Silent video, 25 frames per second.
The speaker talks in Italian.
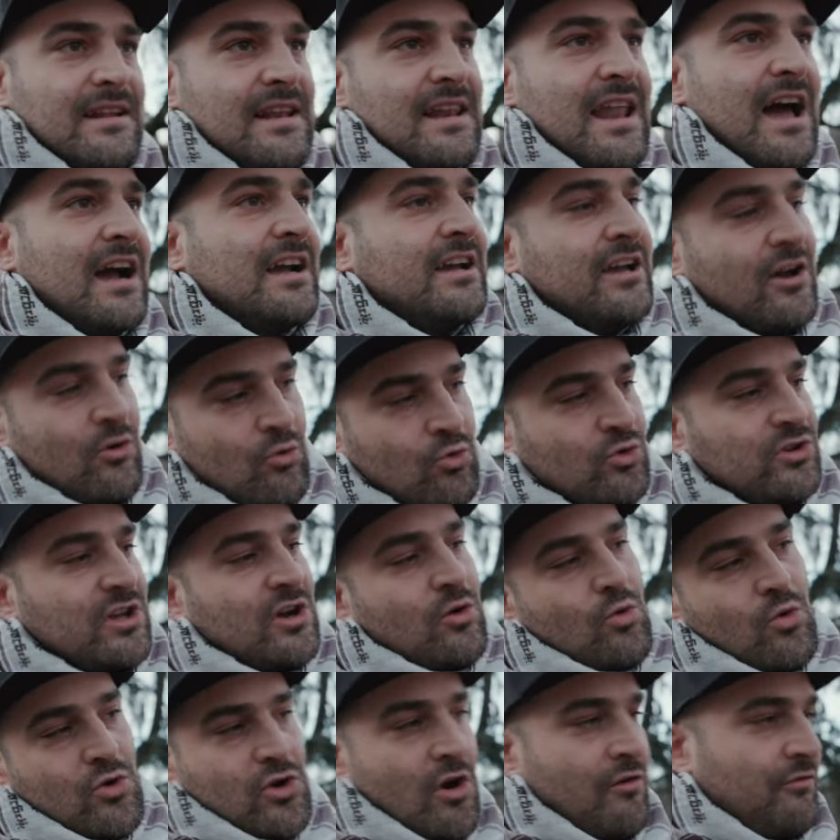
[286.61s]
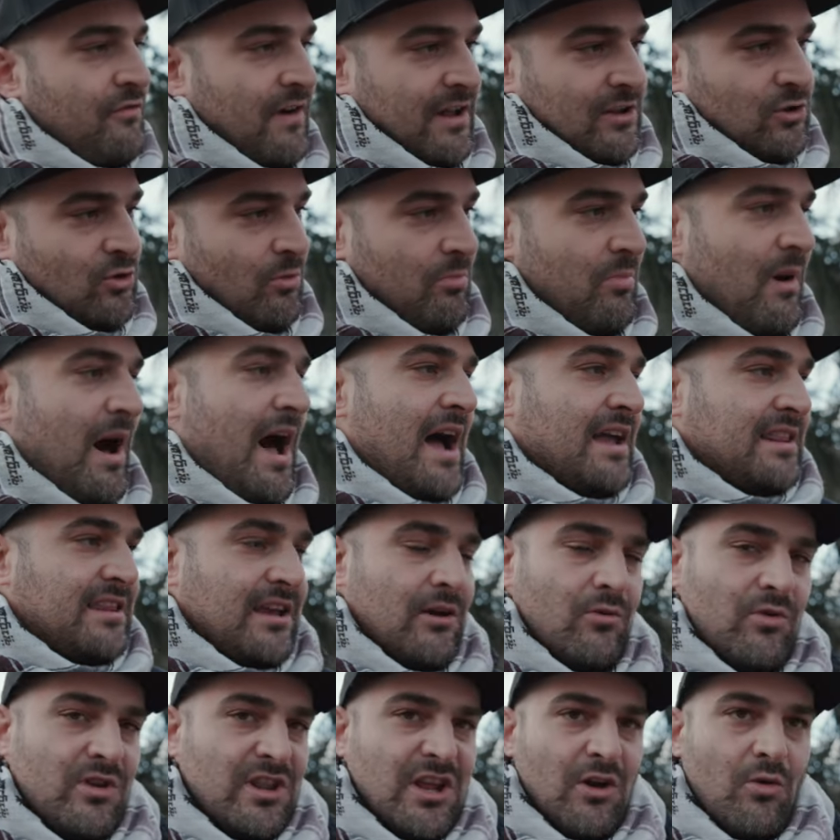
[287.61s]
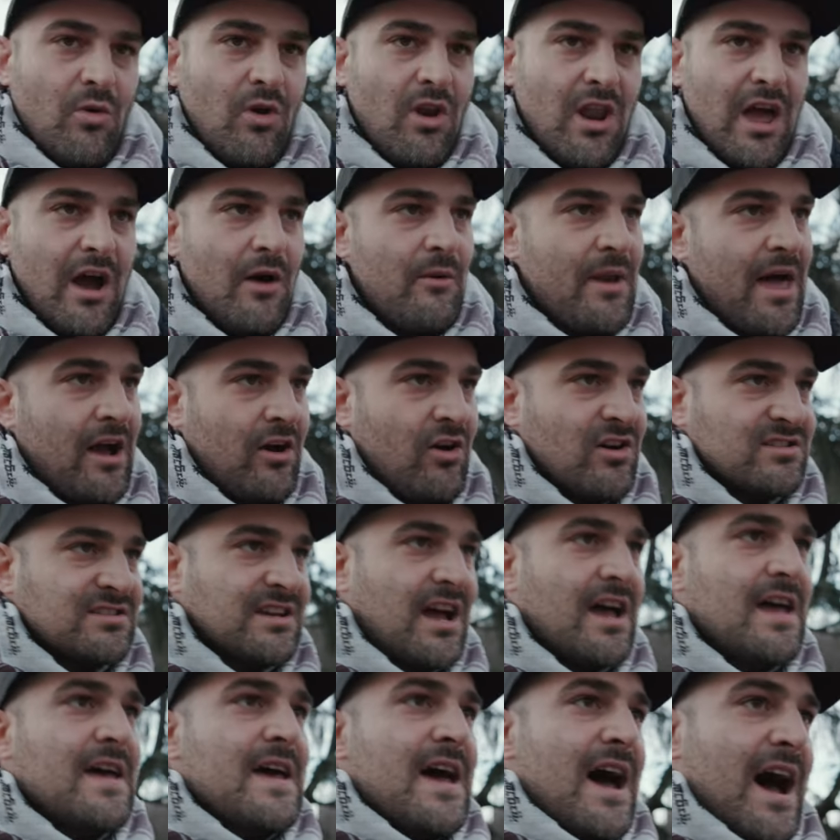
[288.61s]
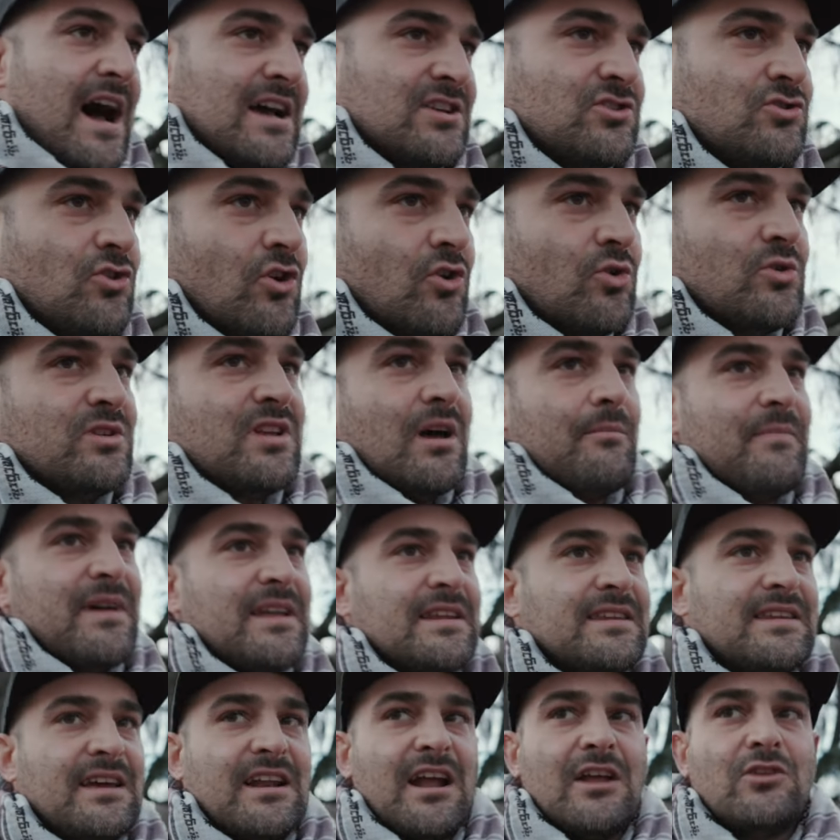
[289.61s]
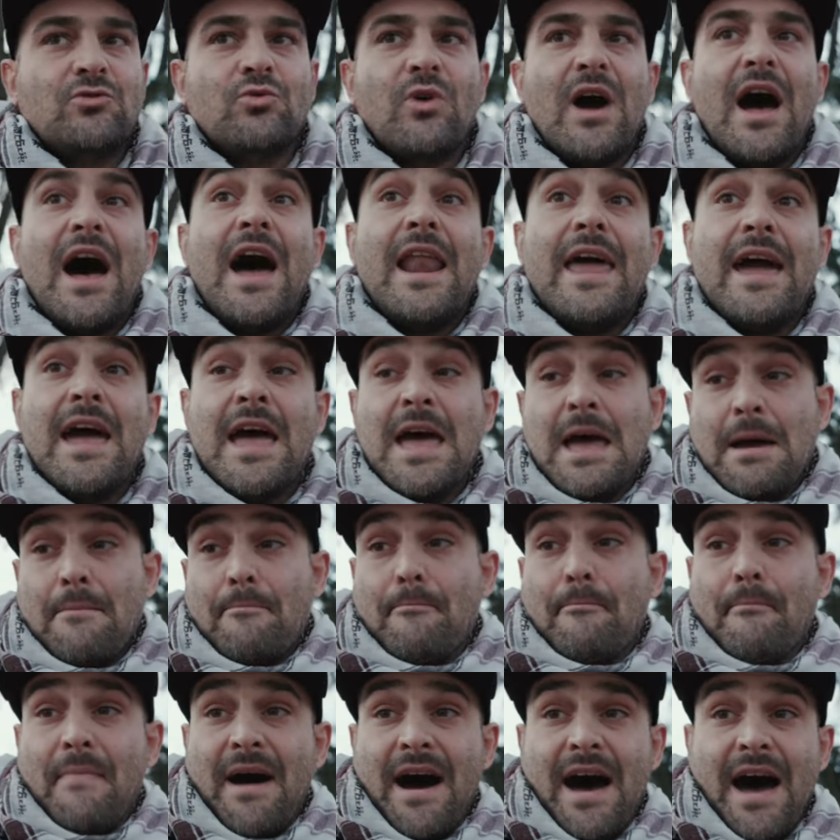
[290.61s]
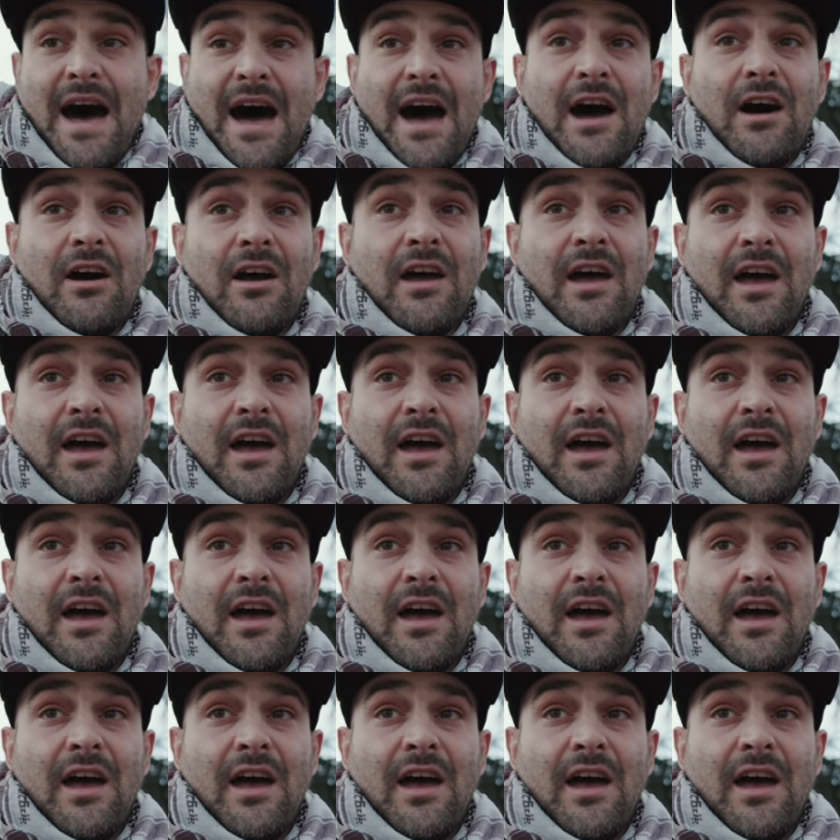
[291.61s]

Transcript: la crew di cui ho fatto parte, quindi quella era una cosa assolutamente naturale, ma